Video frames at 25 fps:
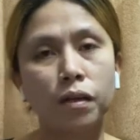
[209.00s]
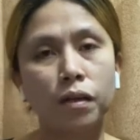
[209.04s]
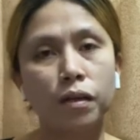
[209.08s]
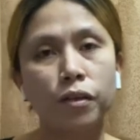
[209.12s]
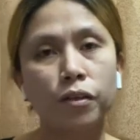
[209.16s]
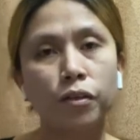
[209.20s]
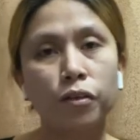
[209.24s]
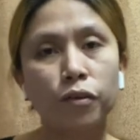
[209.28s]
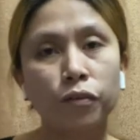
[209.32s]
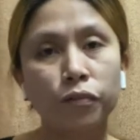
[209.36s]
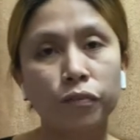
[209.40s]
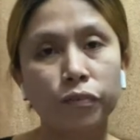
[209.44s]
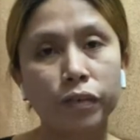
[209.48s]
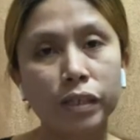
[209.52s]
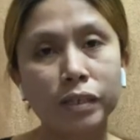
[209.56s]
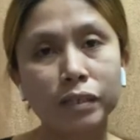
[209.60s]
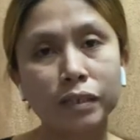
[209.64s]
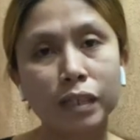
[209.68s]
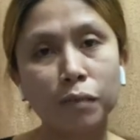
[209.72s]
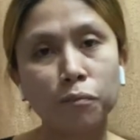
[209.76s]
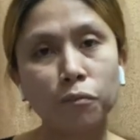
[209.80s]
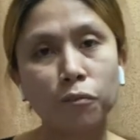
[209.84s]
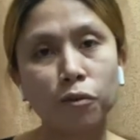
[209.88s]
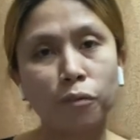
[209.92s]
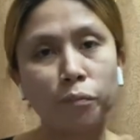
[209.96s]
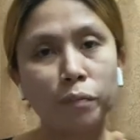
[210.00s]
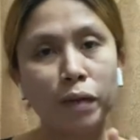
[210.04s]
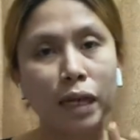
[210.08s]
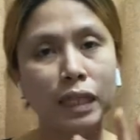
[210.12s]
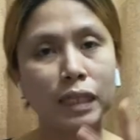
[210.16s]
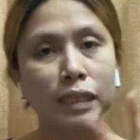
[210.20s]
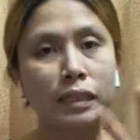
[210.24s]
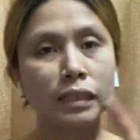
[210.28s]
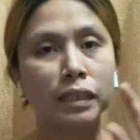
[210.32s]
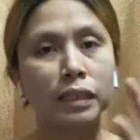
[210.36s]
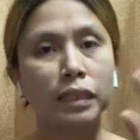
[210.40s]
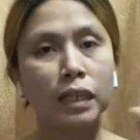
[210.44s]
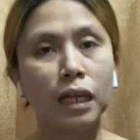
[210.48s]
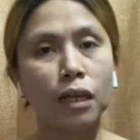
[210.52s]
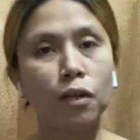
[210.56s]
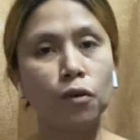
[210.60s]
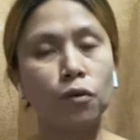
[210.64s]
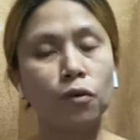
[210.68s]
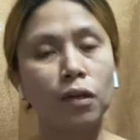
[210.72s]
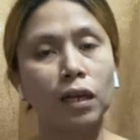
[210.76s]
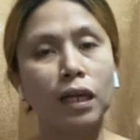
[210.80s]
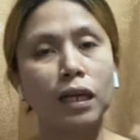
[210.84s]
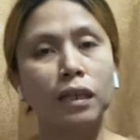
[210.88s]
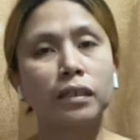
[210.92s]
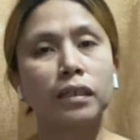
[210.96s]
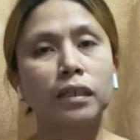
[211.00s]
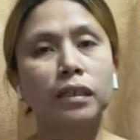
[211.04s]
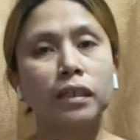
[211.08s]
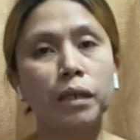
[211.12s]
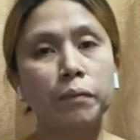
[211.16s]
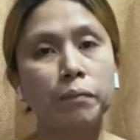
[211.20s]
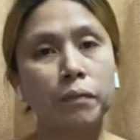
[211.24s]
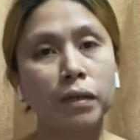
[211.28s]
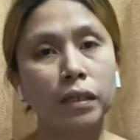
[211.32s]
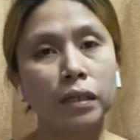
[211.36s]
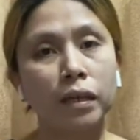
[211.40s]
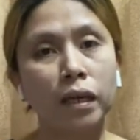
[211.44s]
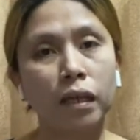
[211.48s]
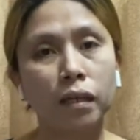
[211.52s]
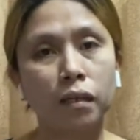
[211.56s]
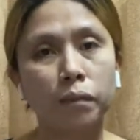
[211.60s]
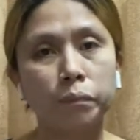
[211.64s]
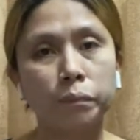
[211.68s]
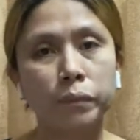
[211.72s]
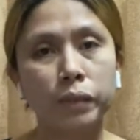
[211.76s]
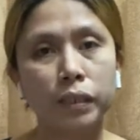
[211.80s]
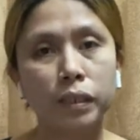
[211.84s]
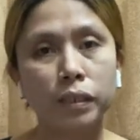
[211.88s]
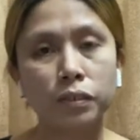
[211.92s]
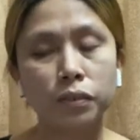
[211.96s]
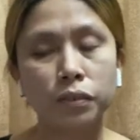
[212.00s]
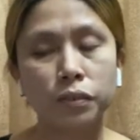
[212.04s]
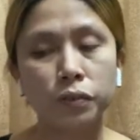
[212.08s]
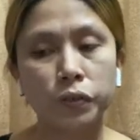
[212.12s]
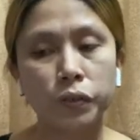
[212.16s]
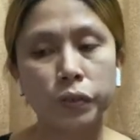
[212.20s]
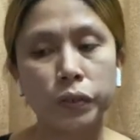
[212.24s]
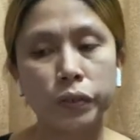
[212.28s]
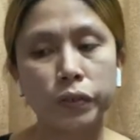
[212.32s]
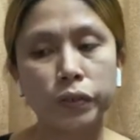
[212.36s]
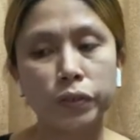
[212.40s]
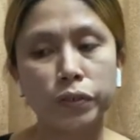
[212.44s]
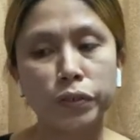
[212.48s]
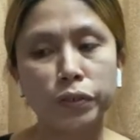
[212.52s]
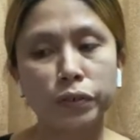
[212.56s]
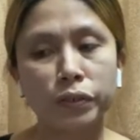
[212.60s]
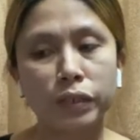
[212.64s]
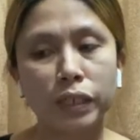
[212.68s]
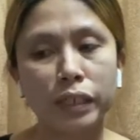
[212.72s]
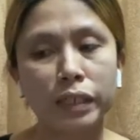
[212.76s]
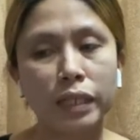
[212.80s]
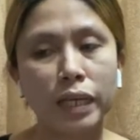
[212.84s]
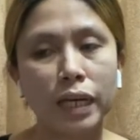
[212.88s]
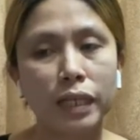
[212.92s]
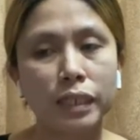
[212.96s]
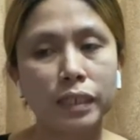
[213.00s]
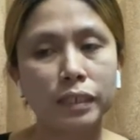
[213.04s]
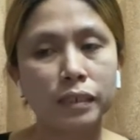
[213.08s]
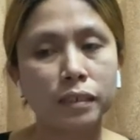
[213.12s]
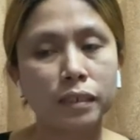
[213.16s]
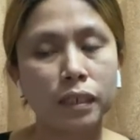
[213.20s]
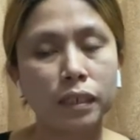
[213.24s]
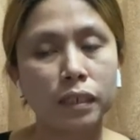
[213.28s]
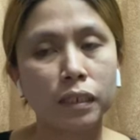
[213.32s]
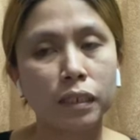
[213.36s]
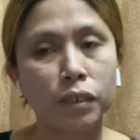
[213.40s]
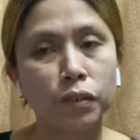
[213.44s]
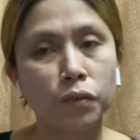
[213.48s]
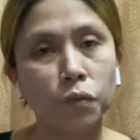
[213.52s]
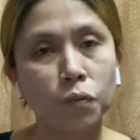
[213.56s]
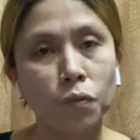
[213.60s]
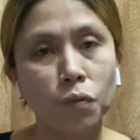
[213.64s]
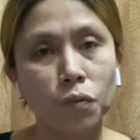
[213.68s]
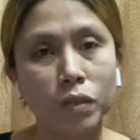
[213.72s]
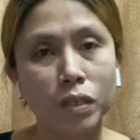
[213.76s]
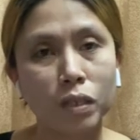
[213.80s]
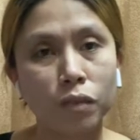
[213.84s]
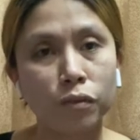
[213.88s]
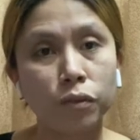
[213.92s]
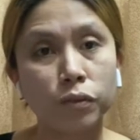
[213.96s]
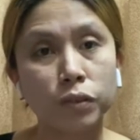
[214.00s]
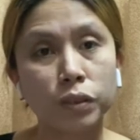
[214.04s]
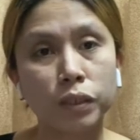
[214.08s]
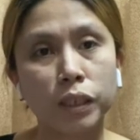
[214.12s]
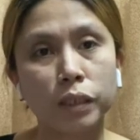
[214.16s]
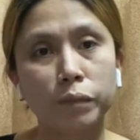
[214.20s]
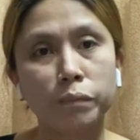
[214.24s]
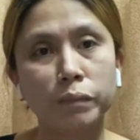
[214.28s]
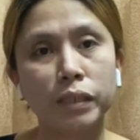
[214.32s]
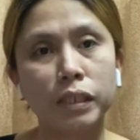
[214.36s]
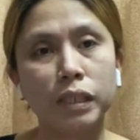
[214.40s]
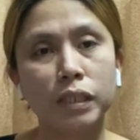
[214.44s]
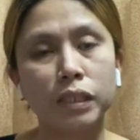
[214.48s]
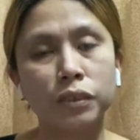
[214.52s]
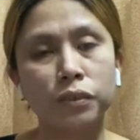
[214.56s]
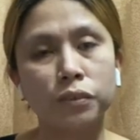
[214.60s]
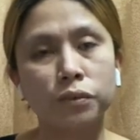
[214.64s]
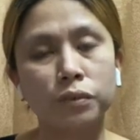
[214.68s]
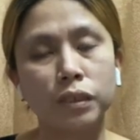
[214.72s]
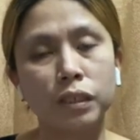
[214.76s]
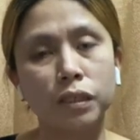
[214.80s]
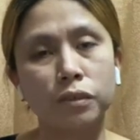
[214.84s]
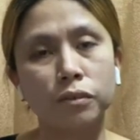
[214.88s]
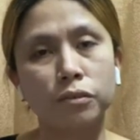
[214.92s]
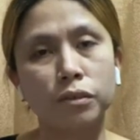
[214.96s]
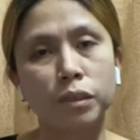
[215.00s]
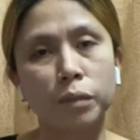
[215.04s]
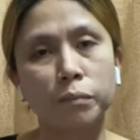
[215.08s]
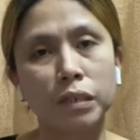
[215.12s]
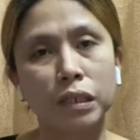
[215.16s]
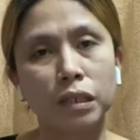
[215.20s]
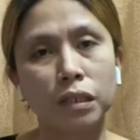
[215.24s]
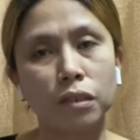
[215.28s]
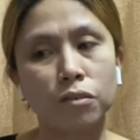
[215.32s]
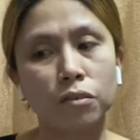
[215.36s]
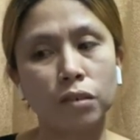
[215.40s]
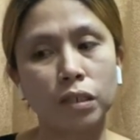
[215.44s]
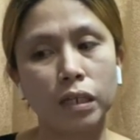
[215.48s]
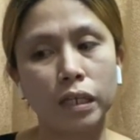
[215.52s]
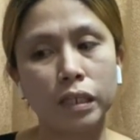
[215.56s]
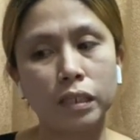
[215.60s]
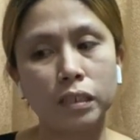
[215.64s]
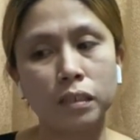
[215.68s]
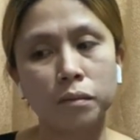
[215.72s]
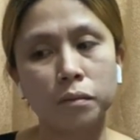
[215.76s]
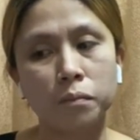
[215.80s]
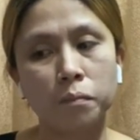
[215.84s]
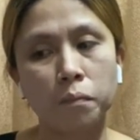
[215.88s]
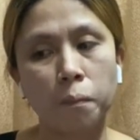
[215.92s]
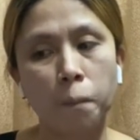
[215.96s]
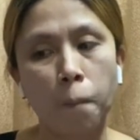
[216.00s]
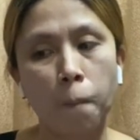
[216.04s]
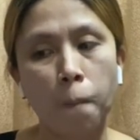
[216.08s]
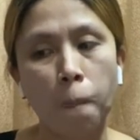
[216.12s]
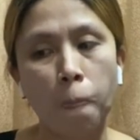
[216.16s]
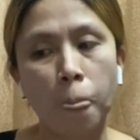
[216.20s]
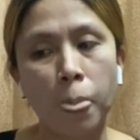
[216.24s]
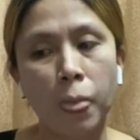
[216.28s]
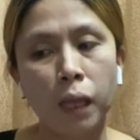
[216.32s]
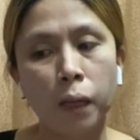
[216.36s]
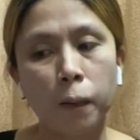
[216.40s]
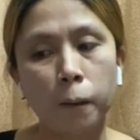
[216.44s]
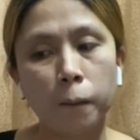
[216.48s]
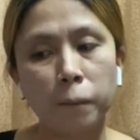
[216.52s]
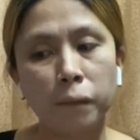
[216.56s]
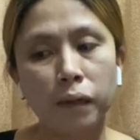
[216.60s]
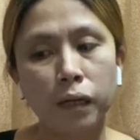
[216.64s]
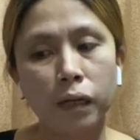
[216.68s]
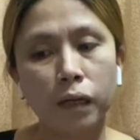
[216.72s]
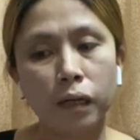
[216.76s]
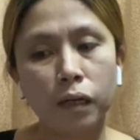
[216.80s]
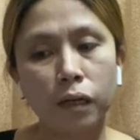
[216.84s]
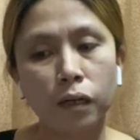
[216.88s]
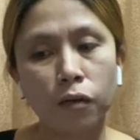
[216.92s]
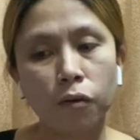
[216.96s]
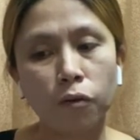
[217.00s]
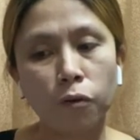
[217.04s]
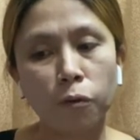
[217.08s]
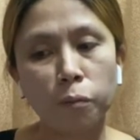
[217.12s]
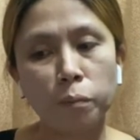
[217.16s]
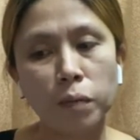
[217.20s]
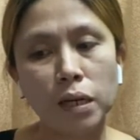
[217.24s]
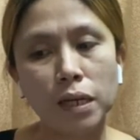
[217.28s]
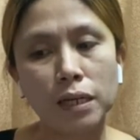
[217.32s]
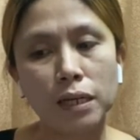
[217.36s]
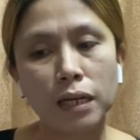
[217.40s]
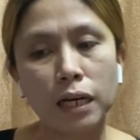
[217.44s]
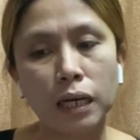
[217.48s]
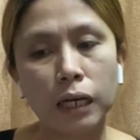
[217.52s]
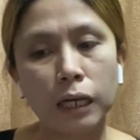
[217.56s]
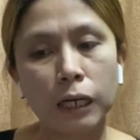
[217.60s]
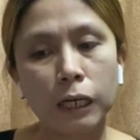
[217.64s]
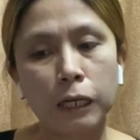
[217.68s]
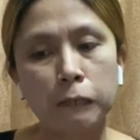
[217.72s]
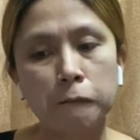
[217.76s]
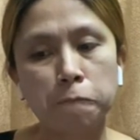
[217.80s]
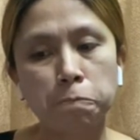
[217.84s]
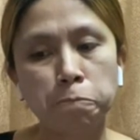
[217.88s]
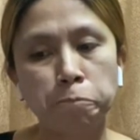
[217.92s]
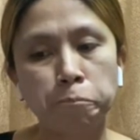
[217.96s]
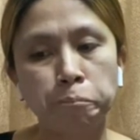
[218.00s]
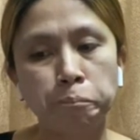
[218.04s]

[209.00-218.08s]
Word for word: yung visa mo, bali sinalo lang ng ibang helper So, yun yung nangyari sa akin nung una kong termination dito sa Macau, guys. Uh, ah, kung baga,